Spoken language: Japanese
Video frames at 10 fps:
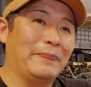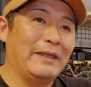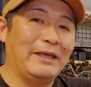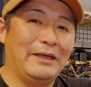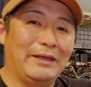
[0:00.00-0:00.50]

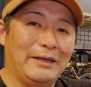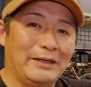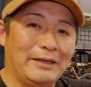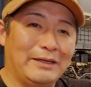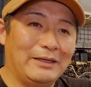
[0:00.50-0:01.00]

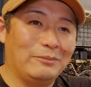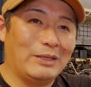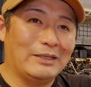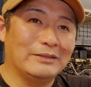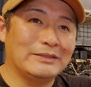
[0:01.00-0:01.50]
で、
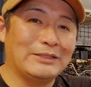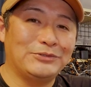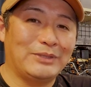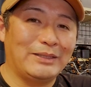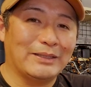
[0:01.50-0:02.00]
まあ、最
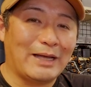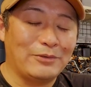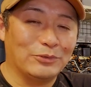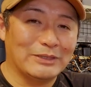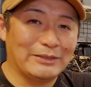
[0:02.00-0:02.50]
終的には
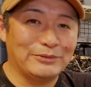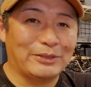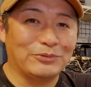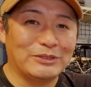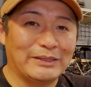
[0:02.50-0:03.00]
解放される
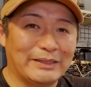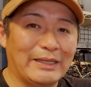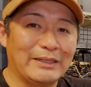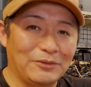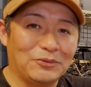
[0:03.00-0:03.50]
かもしれ
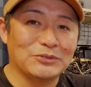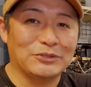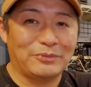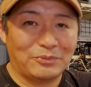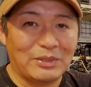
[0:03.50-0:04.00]
ないけど、
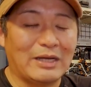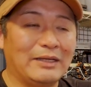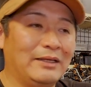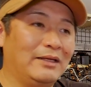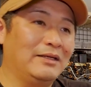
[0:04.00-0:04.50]
そのまあ、
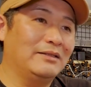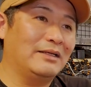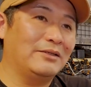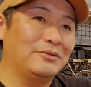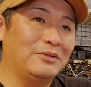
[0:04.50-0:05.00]

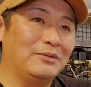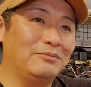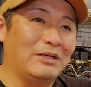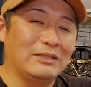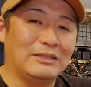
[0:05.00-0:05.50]
だけど、
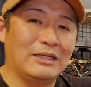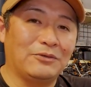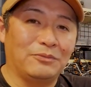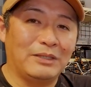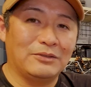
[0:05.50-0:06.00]
まあ、結
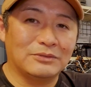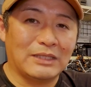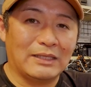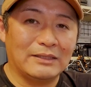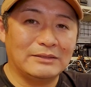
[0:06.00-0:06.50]
構めんどく
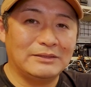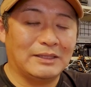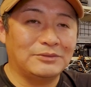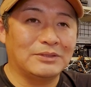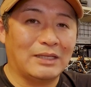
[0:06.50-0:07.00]
さい話に
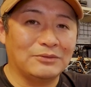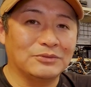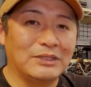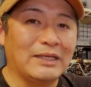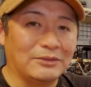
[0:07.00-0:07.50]
なる可
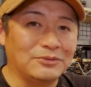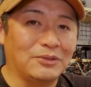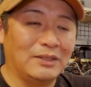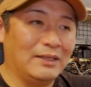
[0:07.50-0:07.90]
能性があると。